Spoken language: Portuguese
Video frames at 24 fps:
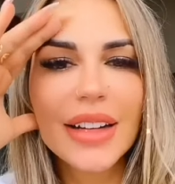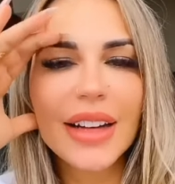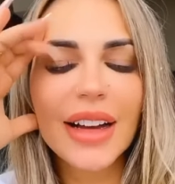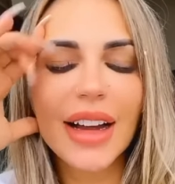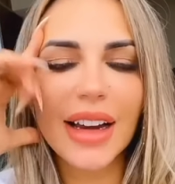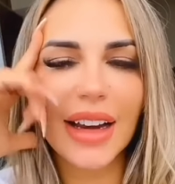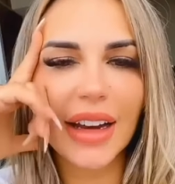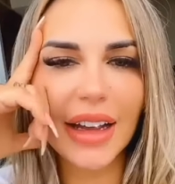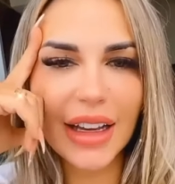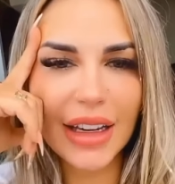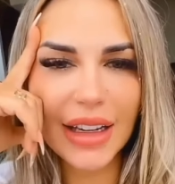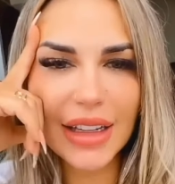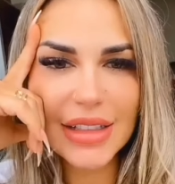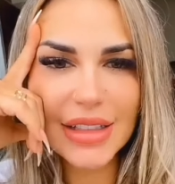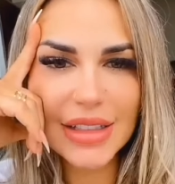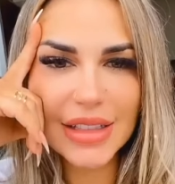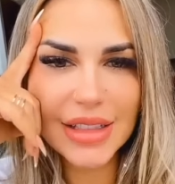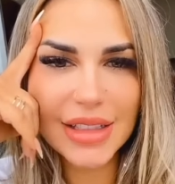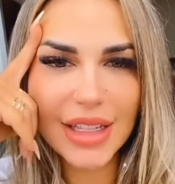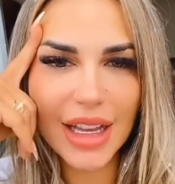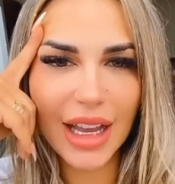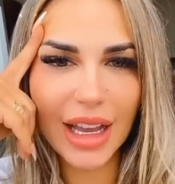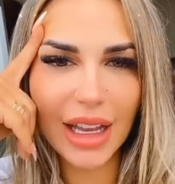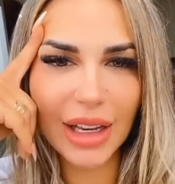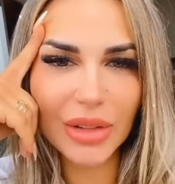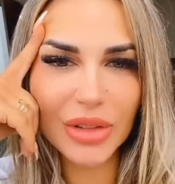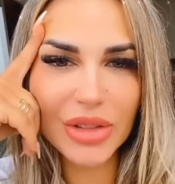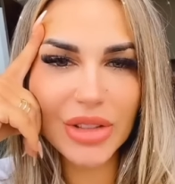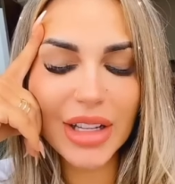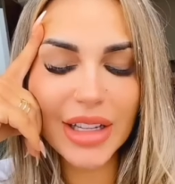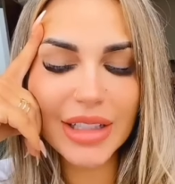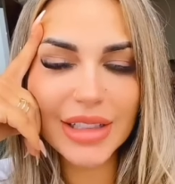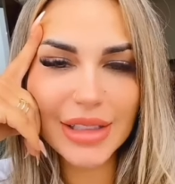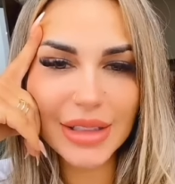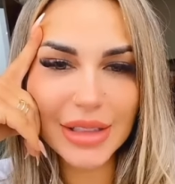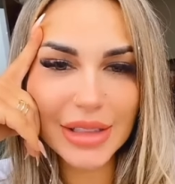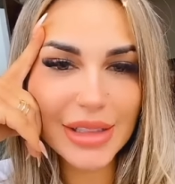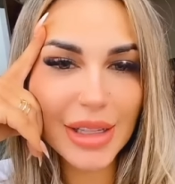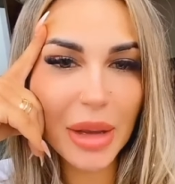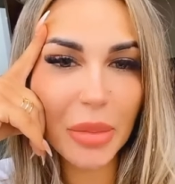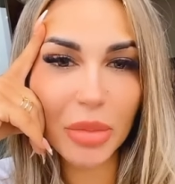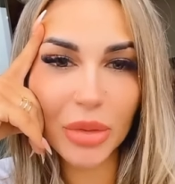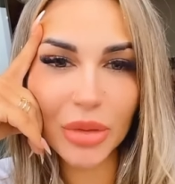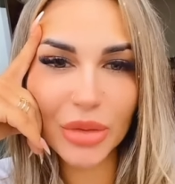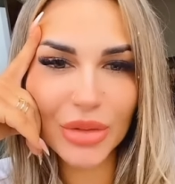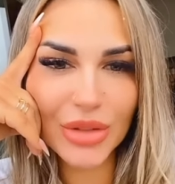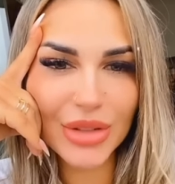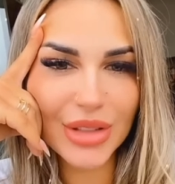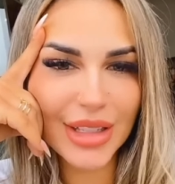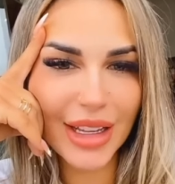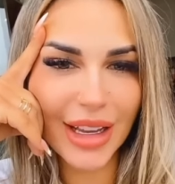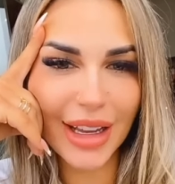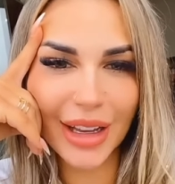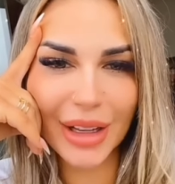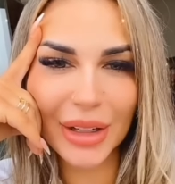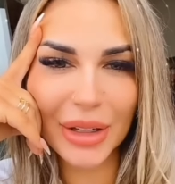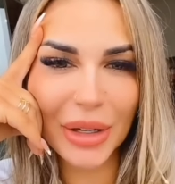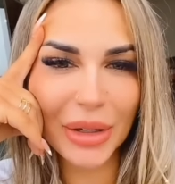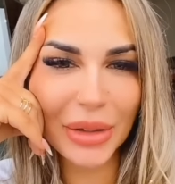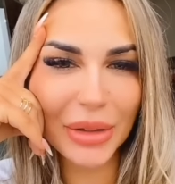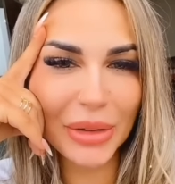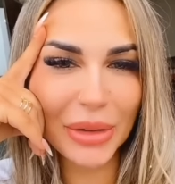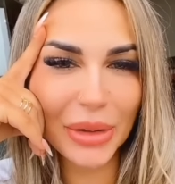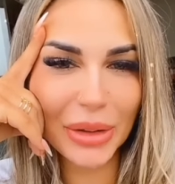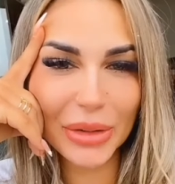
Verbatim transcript: Galera, é sério, isso é, isso é muito sério.